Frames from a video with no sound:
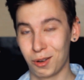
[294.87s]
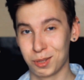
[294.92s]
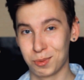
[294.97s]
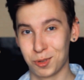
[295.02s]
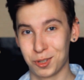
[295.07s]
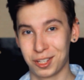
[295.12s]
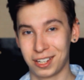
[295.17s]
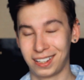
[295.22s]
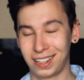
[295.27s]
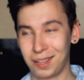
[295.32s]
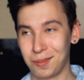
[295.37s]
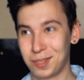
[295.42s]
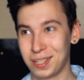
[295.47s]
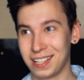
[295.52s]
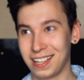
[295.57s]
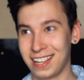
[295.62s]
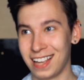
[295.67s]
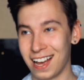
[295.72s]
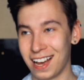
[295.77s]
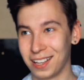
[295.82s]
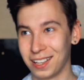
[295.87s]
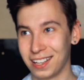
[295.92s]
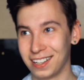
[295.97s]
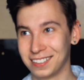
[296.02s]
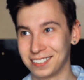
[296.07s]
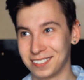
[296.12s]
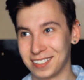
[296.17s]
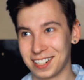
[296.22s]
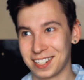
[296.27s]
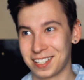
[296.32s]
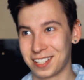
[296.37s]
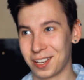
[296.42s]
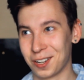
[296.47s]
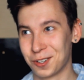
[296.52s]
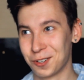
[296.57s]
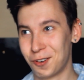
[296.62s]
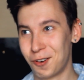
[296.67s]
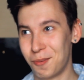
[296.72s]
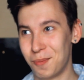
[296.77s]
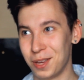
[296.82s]
Возможно, когда-нибудь я
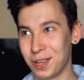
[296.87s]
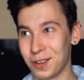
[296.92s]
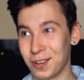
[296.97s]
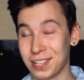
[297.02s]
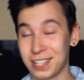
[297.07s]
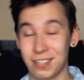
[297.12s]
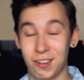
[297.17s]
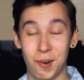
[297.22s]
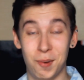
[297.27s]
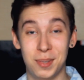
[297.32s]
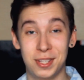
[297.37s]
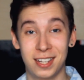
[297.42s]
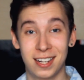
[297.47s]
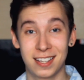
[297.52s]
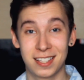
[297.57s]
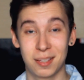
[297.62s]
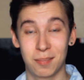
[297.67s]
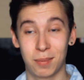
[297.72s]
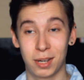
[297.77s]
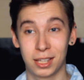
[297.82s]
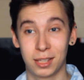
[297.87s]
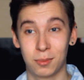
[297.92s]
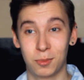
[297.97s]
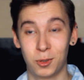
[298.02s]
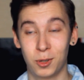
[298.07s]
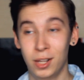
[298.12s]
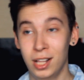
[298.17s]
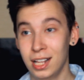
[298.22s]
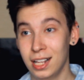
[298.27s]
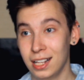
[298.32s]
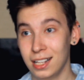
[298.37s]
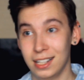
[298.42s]
расскажу вам ее, если вам интересно, поэтому